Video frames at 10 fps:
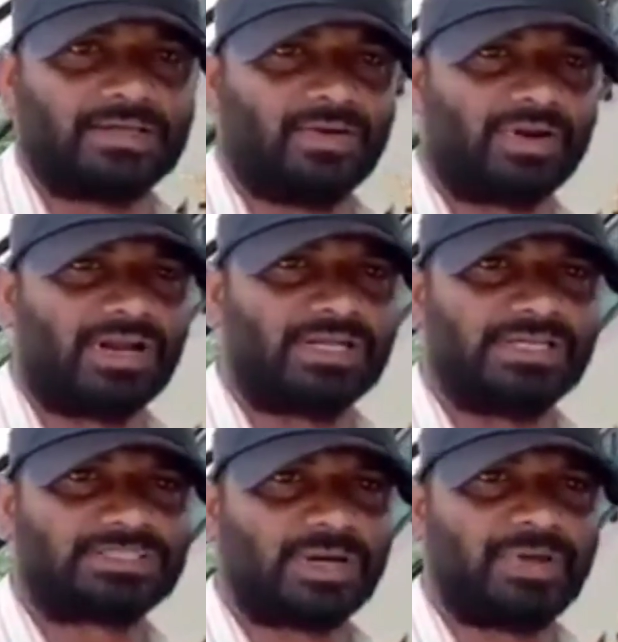ఎవరైనా
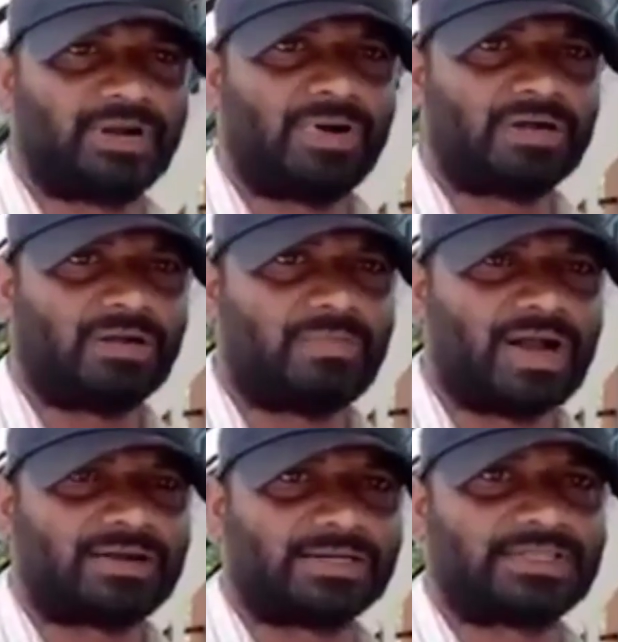నీచమైన మాటలు
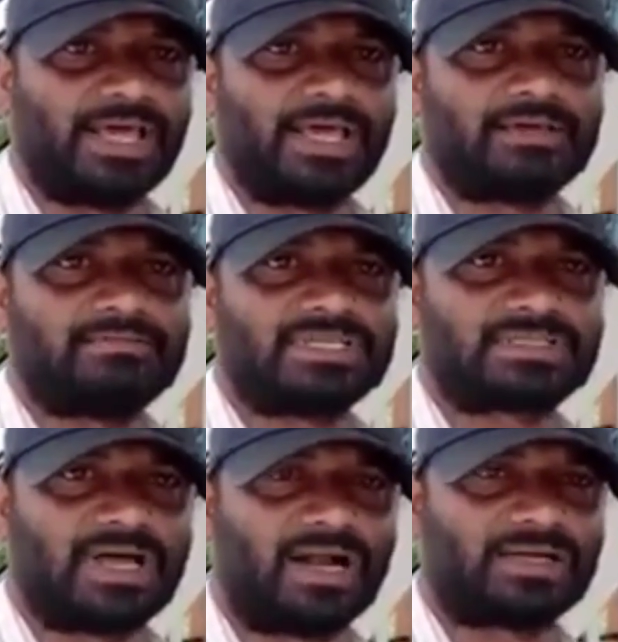మాట్లాడితే మీ
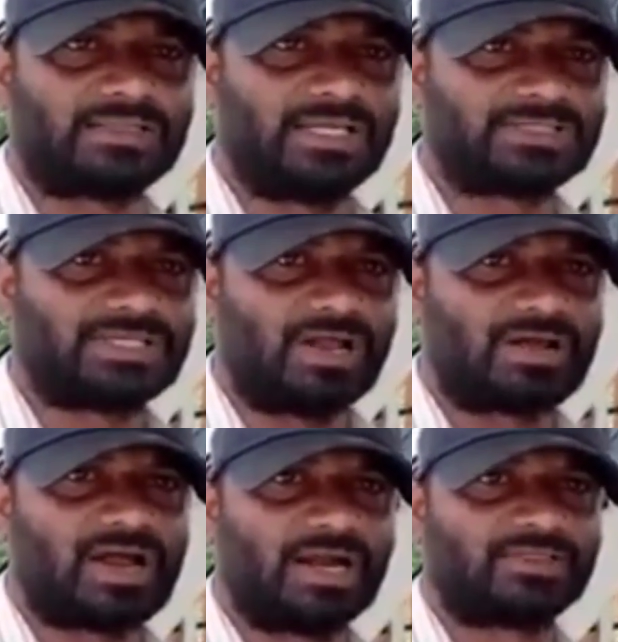తాట
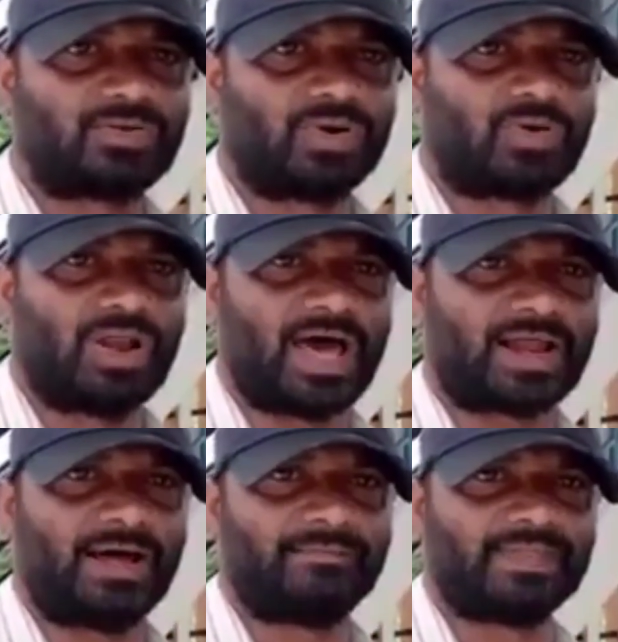తీస్తాను గాడిది
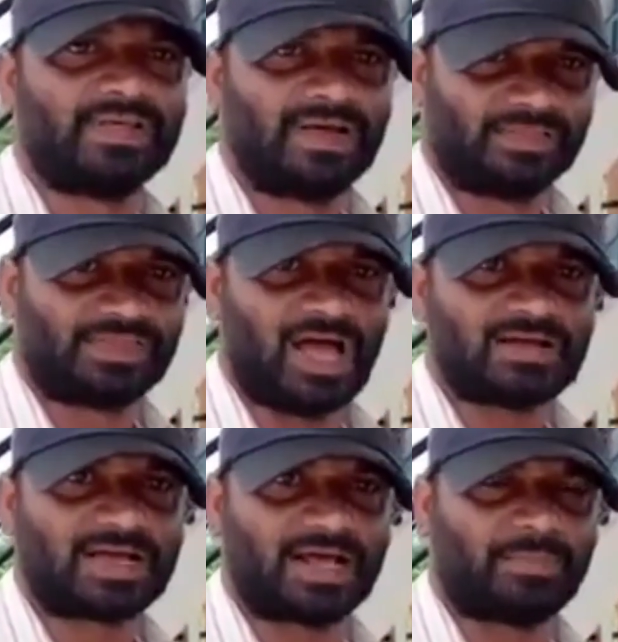కొడుకుల్లారా అంత
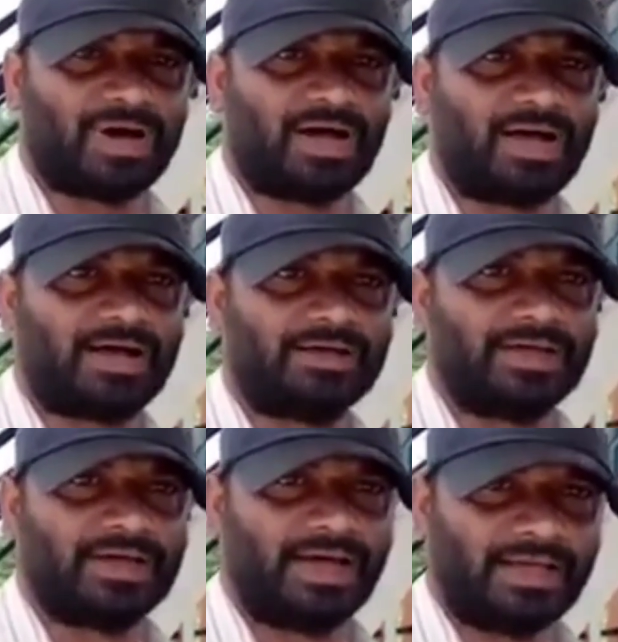అహంకారమా
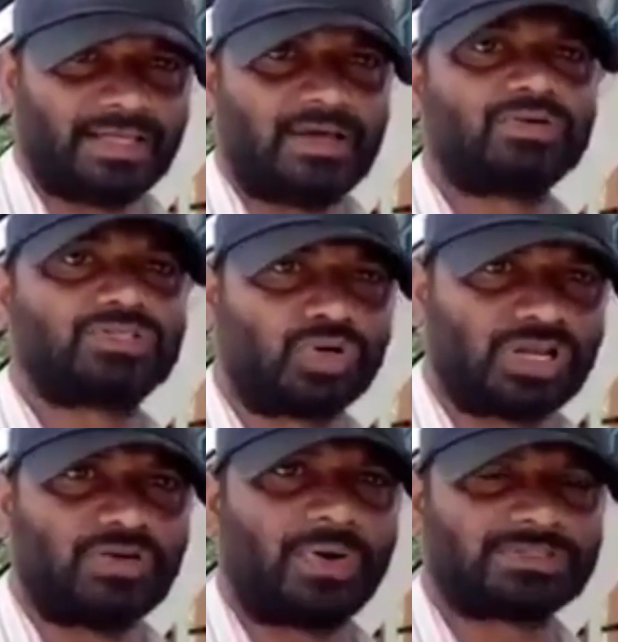ఎవరి
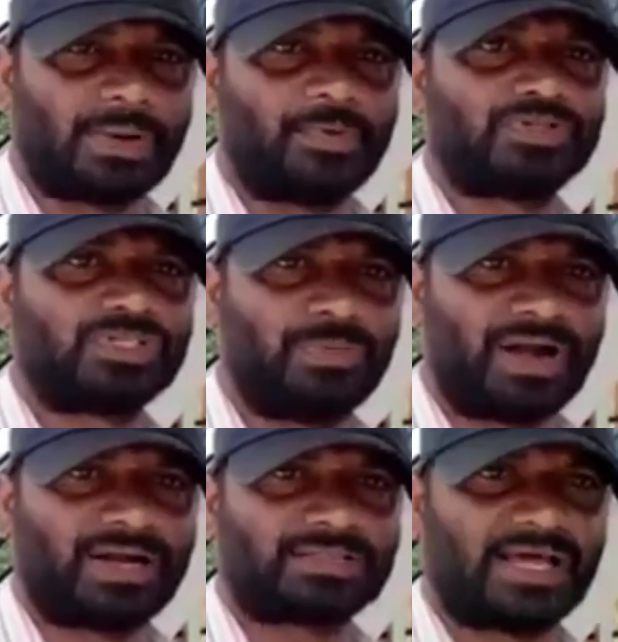చోటు ఎవరు సపోర్ట్ చేసి
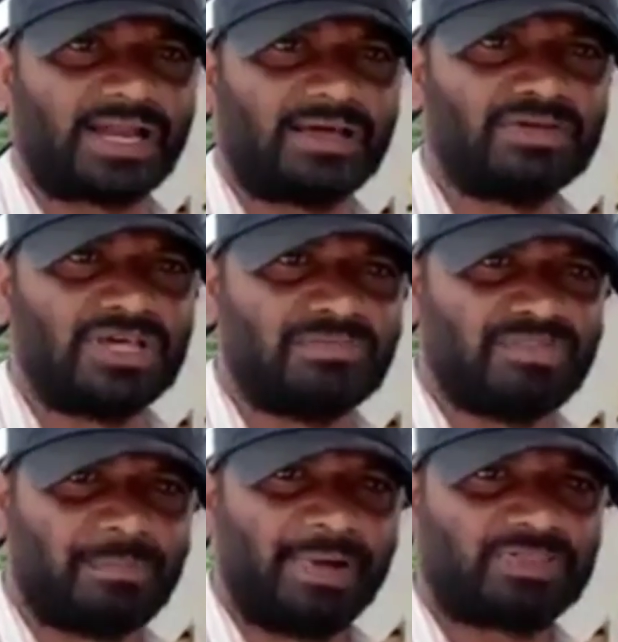మాట్లాడతారా
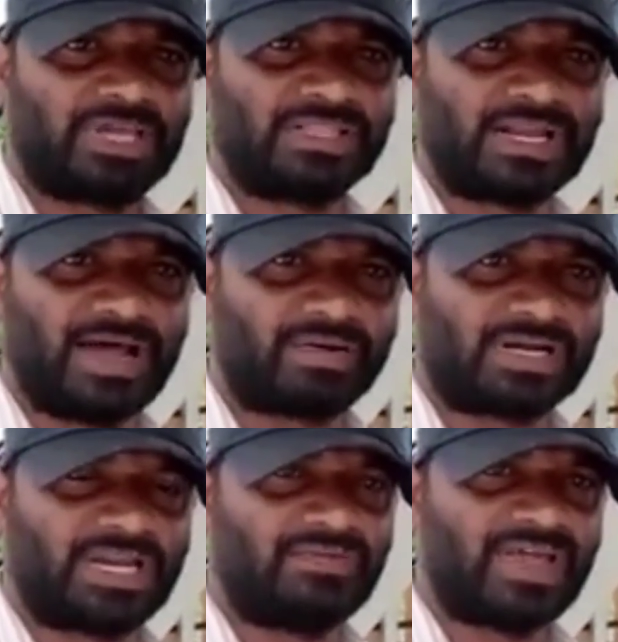మీ బతికేందిరా
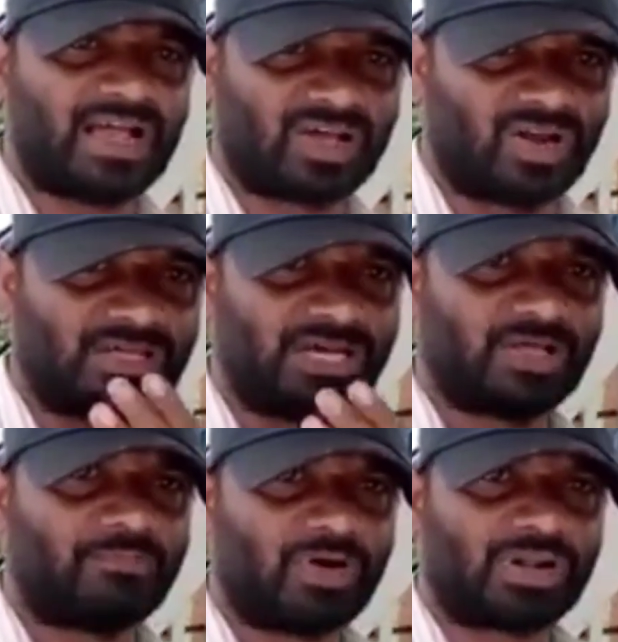ఒక టీవీ యాంకర్లో
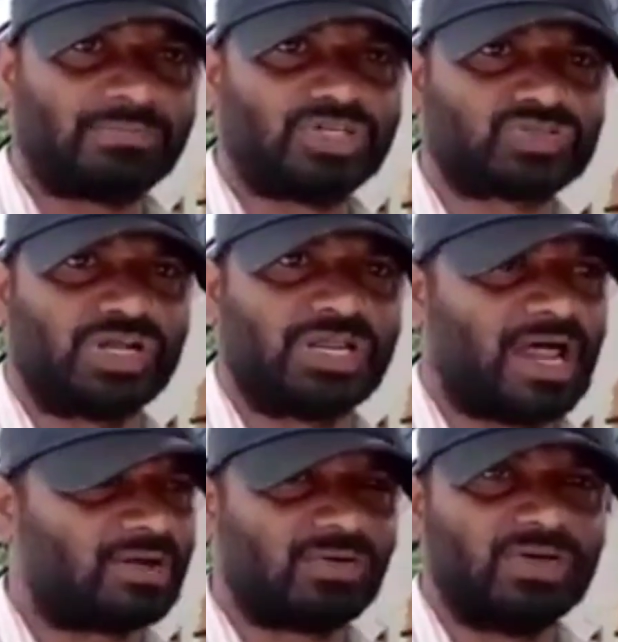ఏదో ప్రోగ్రామ్ చేసుకుని
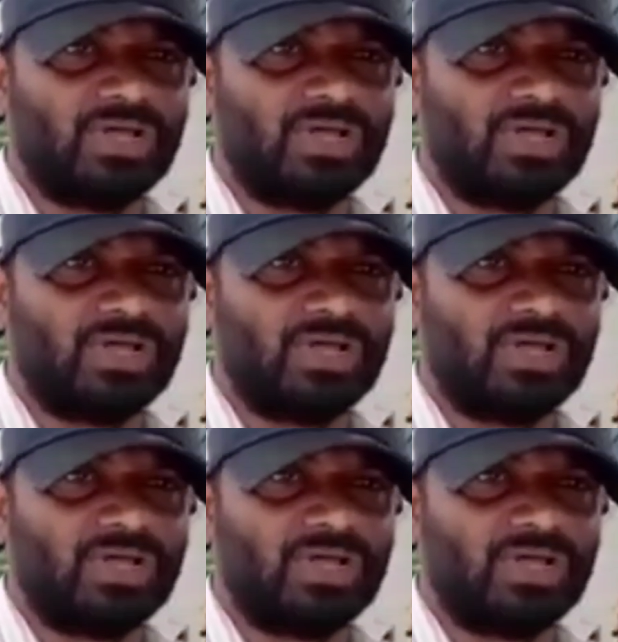నాలుగు